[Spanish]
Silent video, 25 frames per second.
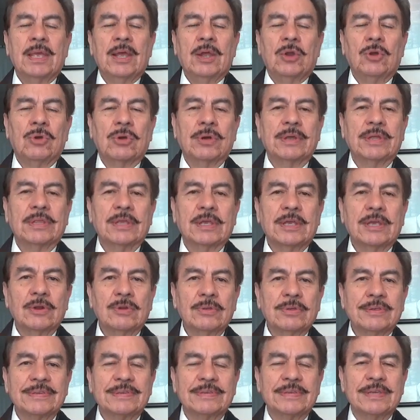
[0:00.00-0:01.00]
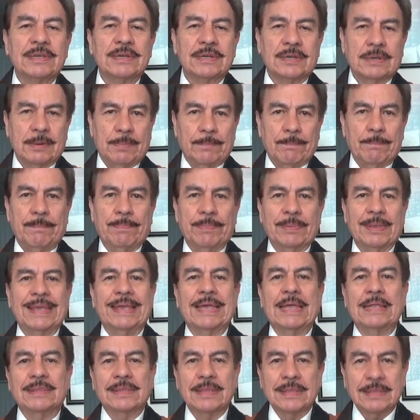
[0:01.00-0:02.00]
Lo que te quiero decir
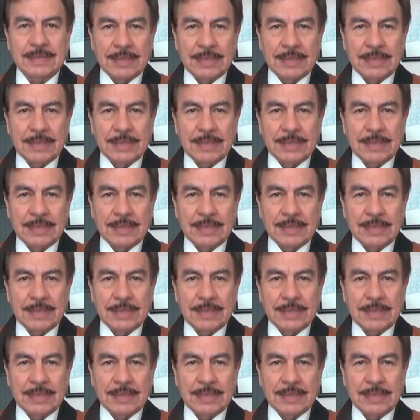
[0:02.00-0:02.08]
que te